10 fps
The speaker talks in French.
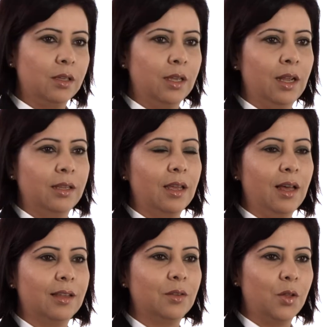est un
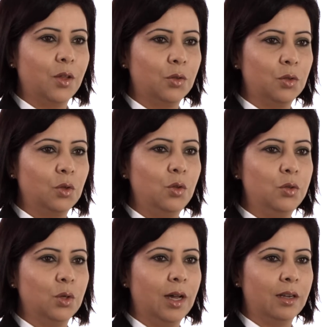intégrateur de
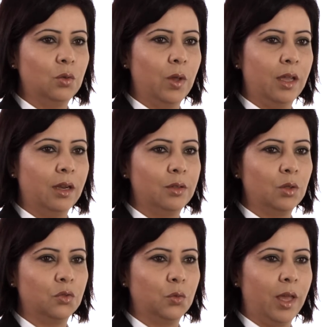solutions hardware et
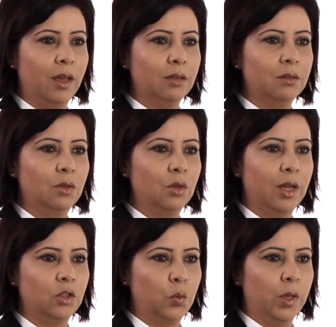software de
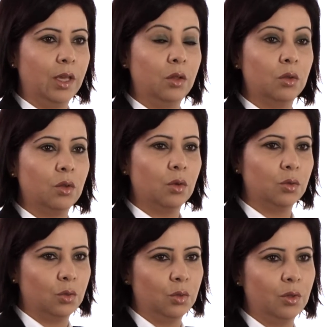HP et d'autres
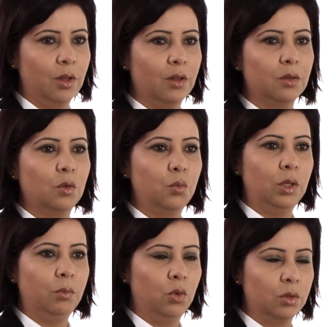constructeurs
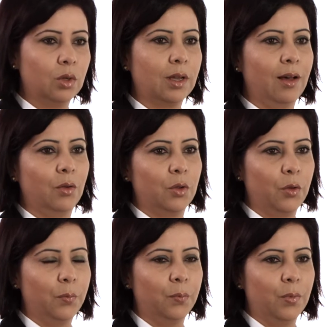depuis plus que 40 ans.